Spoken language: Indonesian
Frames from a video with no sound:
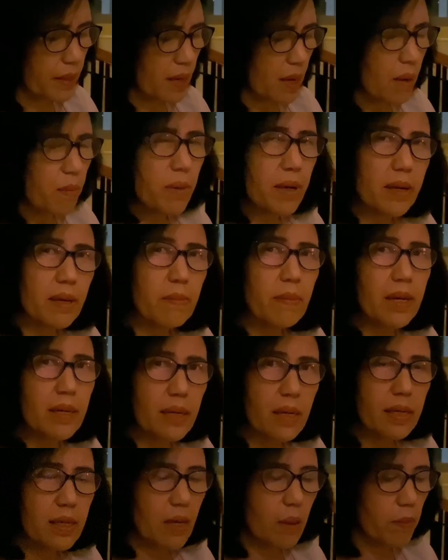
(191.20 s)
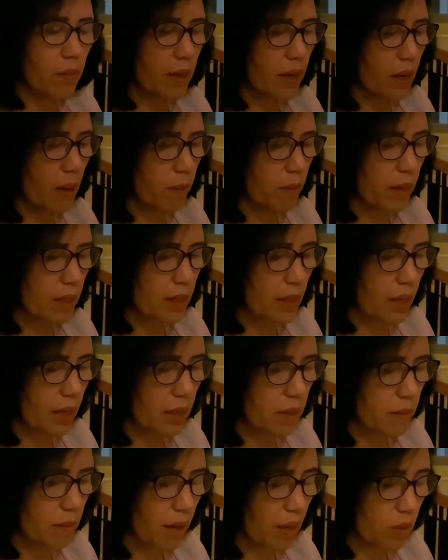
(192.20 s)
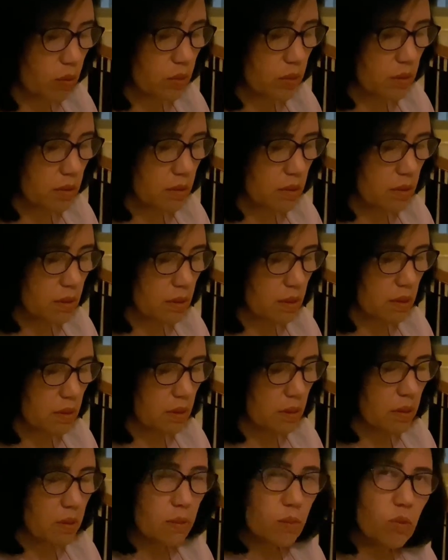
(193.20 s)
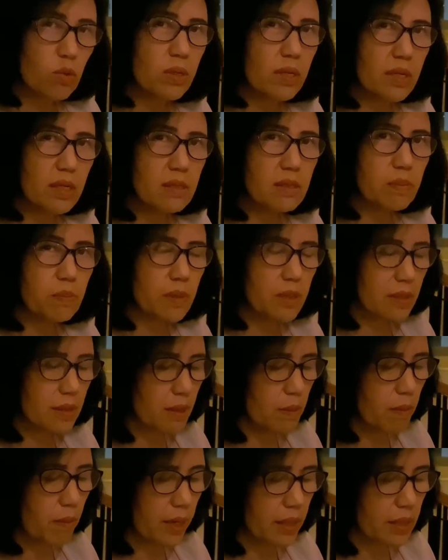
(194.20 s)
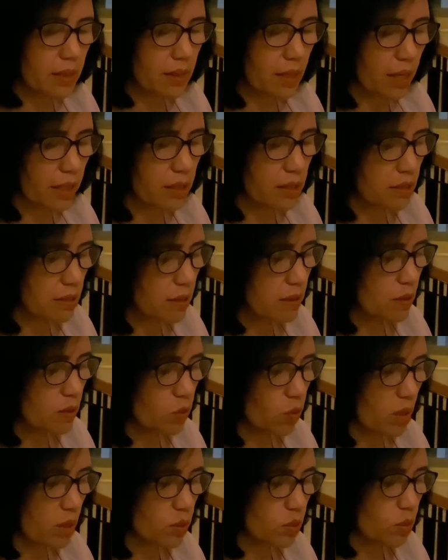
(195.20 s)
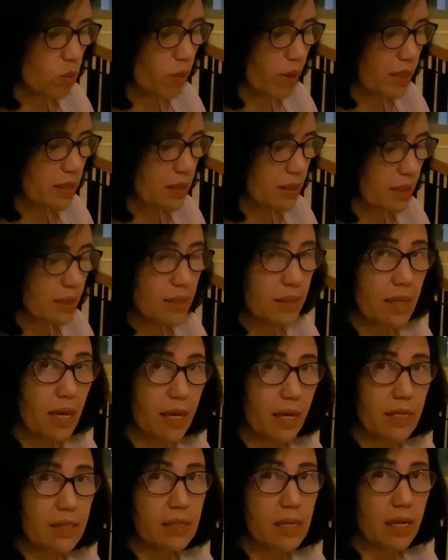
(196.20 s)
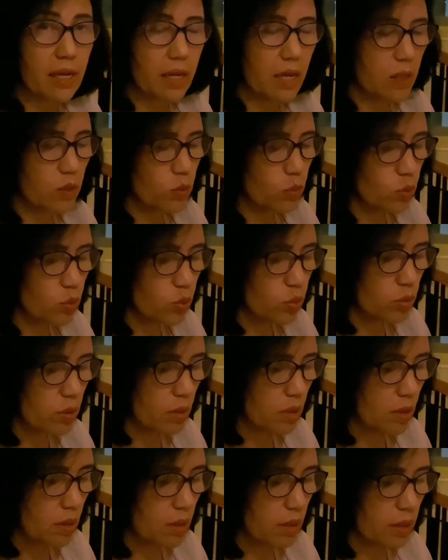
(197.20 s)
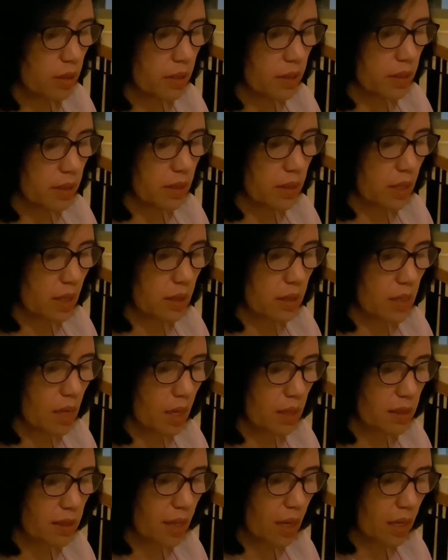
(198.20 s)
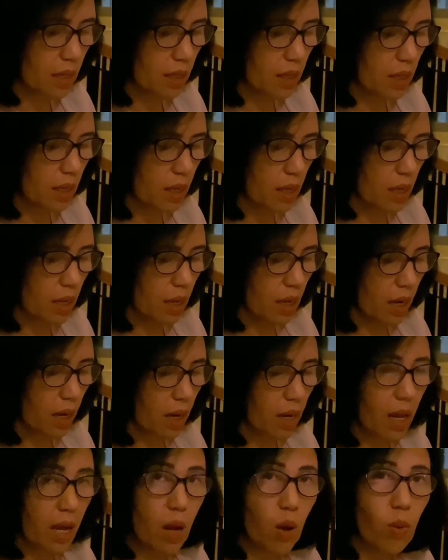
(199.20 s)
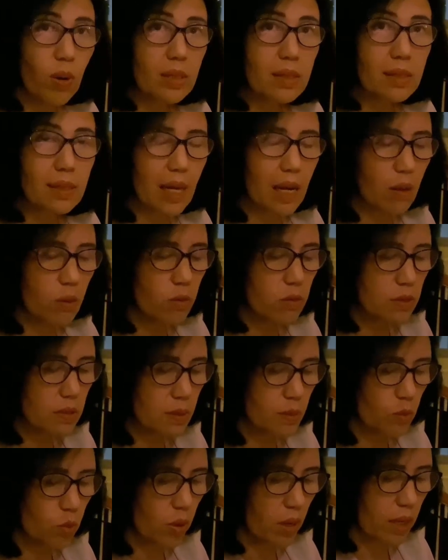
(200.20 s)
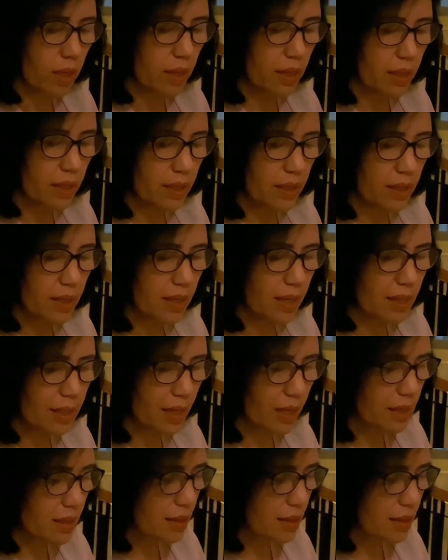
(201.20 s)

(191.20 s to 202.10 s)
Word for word: Bagaimana ya menggambarkan maut? Mungkin seperti Mike Tyson waktu masa jaya-jayanya dulu. Dia datang, lawan takut semua, dan gak